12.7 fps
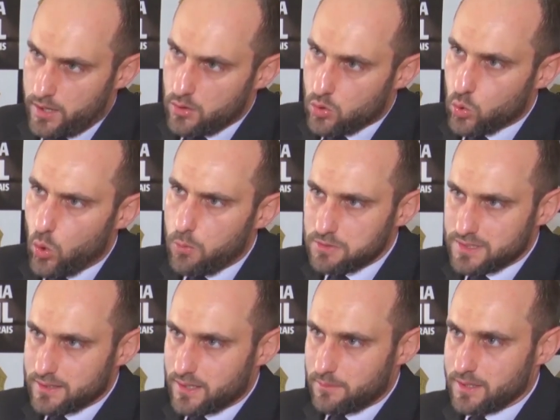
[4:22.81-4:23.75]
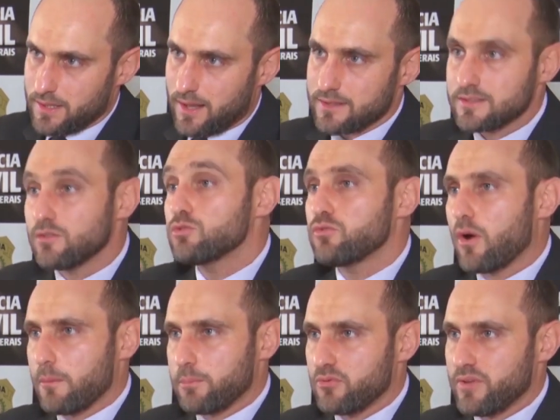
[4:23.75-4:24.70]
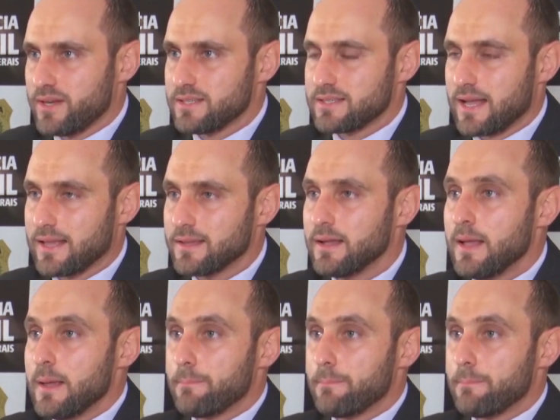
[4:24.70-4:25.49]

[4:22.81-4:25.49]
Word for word: em grupos determinados, não de forma pulverizada,